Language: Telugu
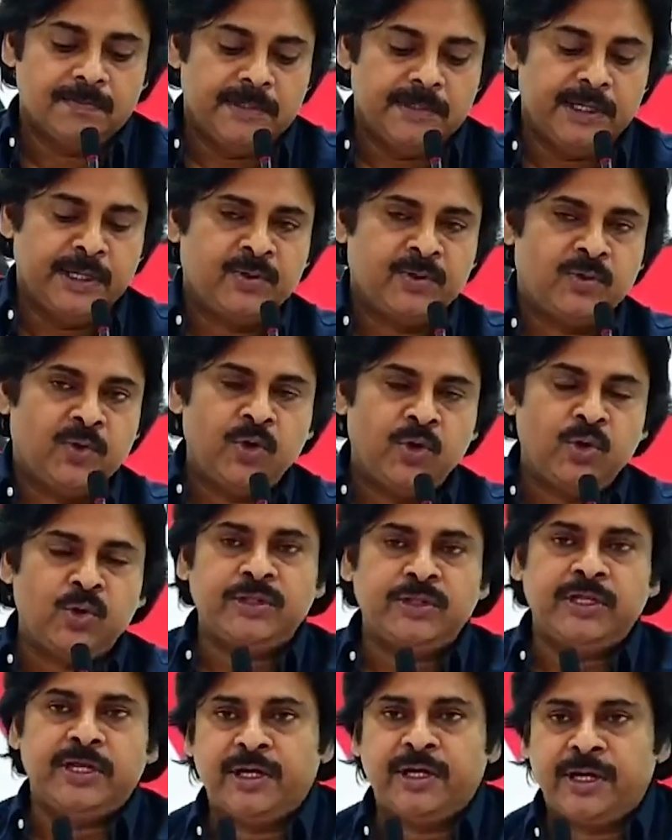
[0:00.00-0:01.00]
నేను
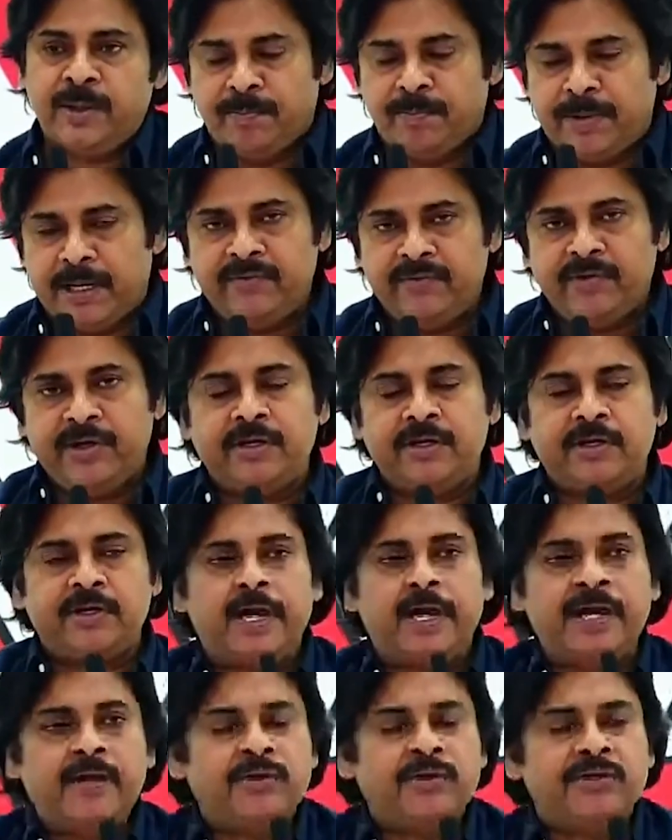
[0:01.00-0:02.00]
కోరుకుంది ఏంటంటే నా బలమైన
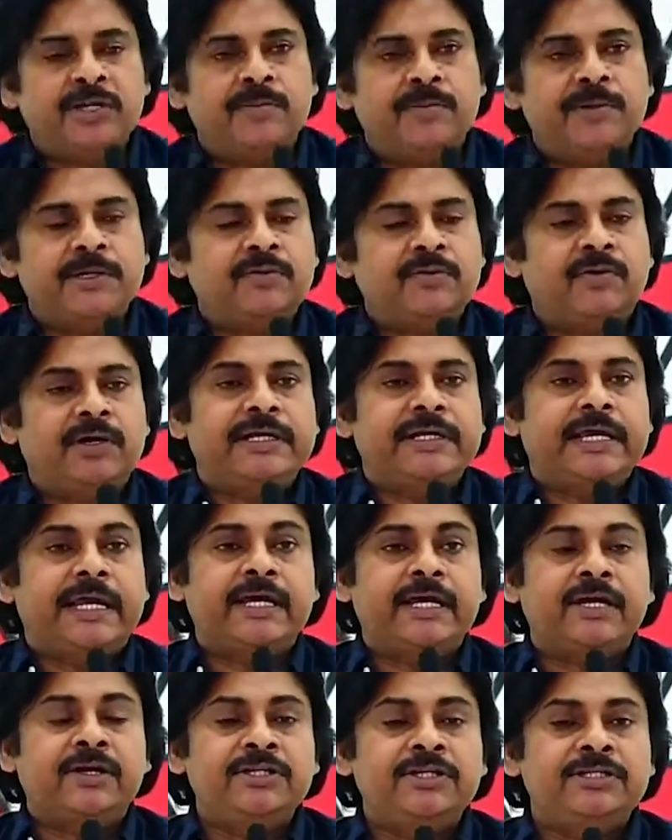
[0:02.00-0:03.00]
నాయకులు నిలబడితే వాళ్ళు
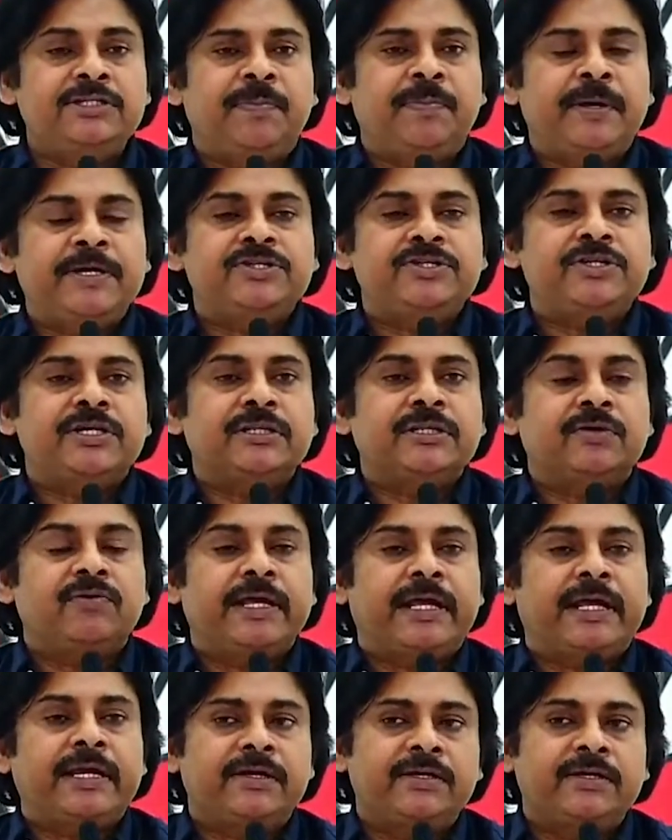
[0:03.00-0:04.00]
వెనక నుంచి పనిచేద్దాం
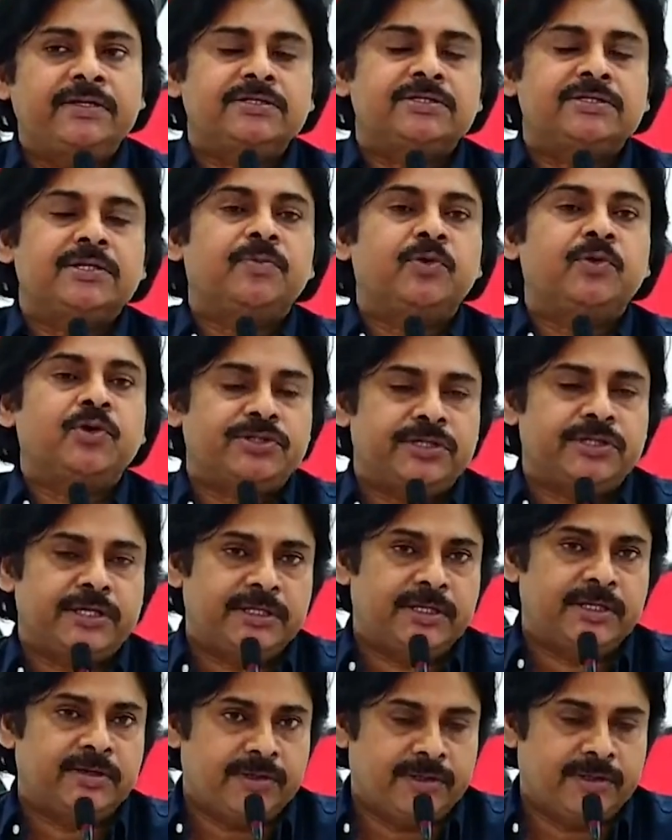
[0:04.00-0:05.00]
వాళ్ళు వెనక నుంచి సపోర్ట్
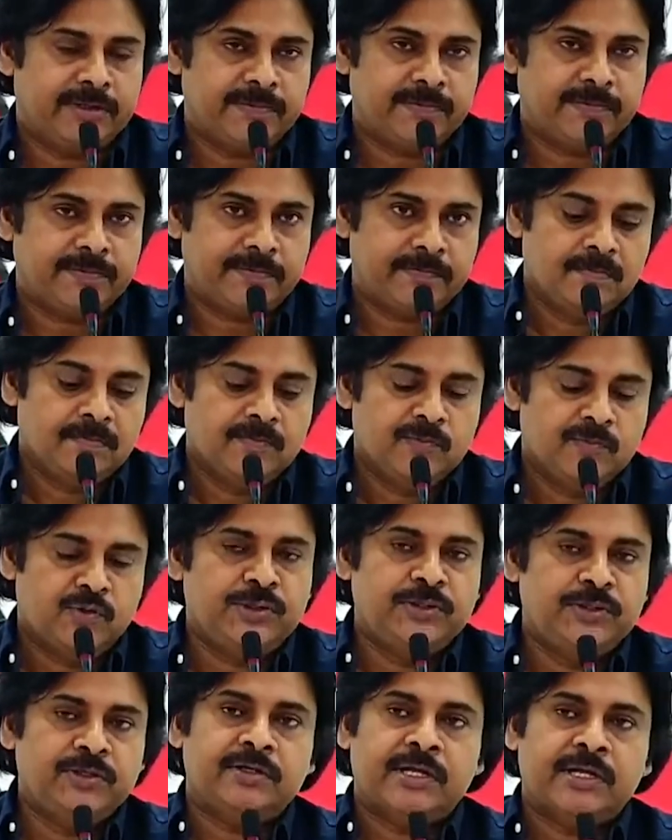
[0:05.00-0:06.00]
చేద్దాం
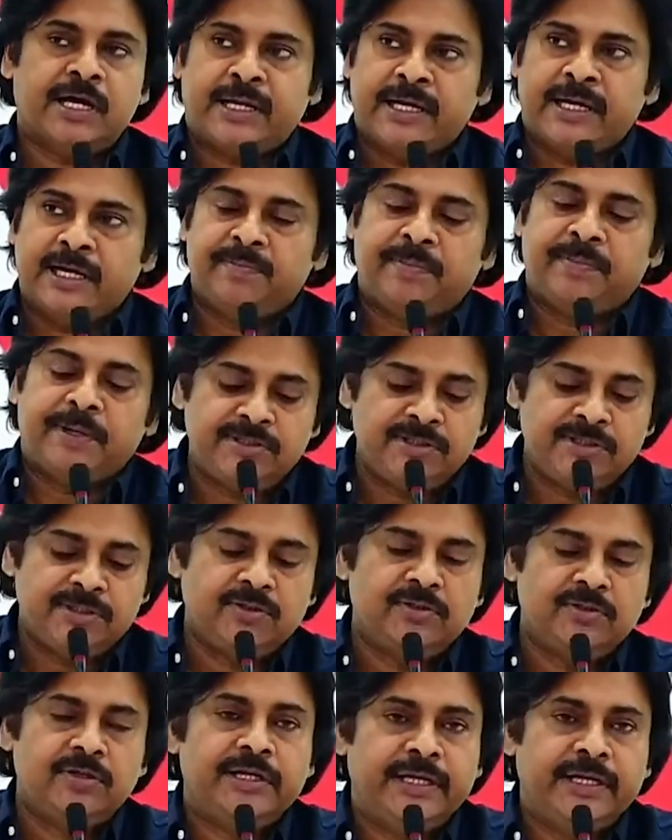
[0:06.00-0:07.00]
సో నాకు అలాంటి
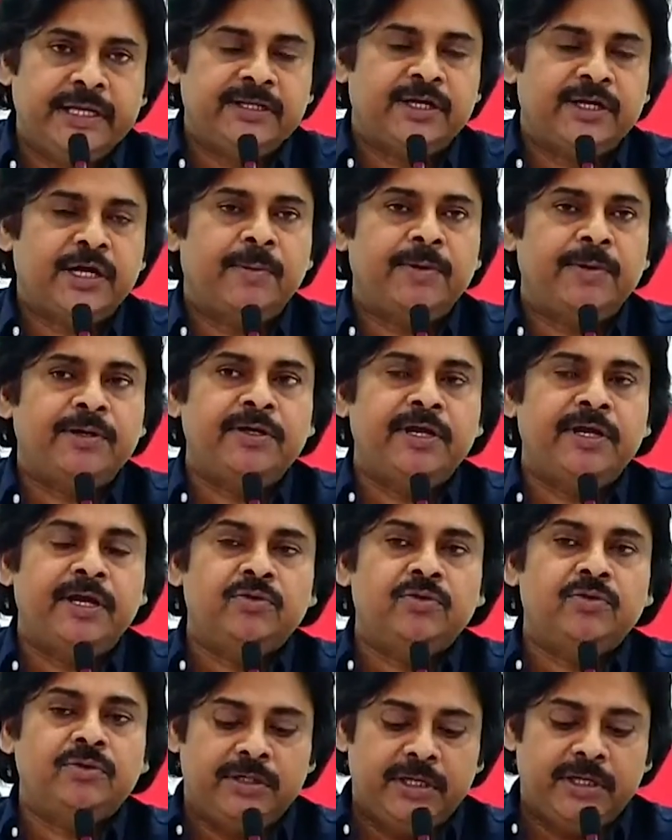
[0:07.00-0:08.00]
పరిస్థితుల్లో లేదు కాబట్టి
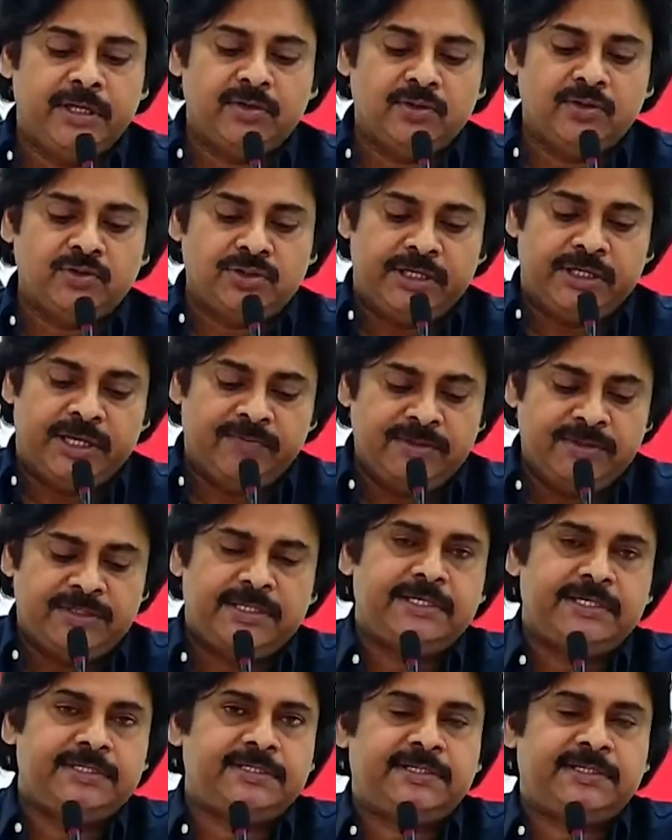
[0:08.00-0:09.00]
నేను ఏ రోజు ఏమి
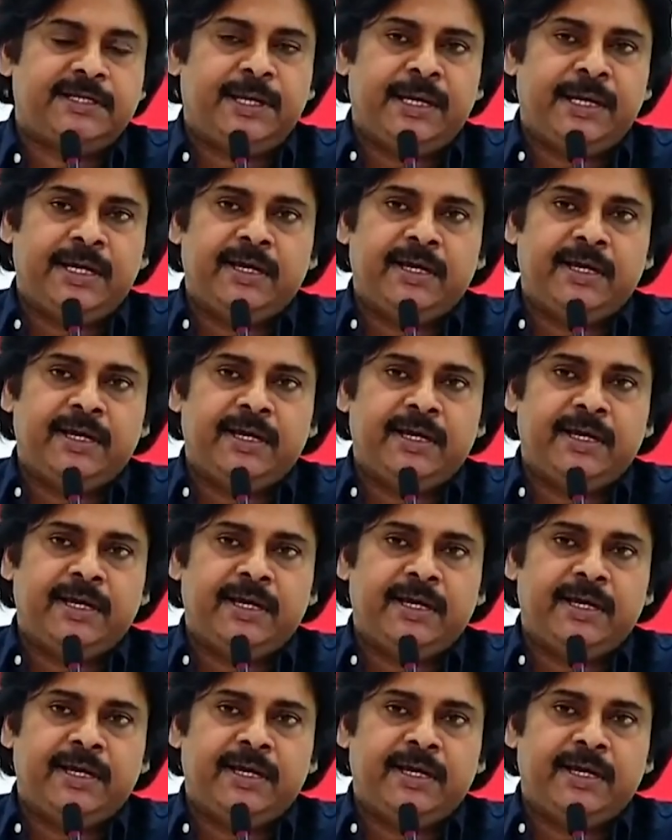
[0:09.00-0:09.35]
చేసినా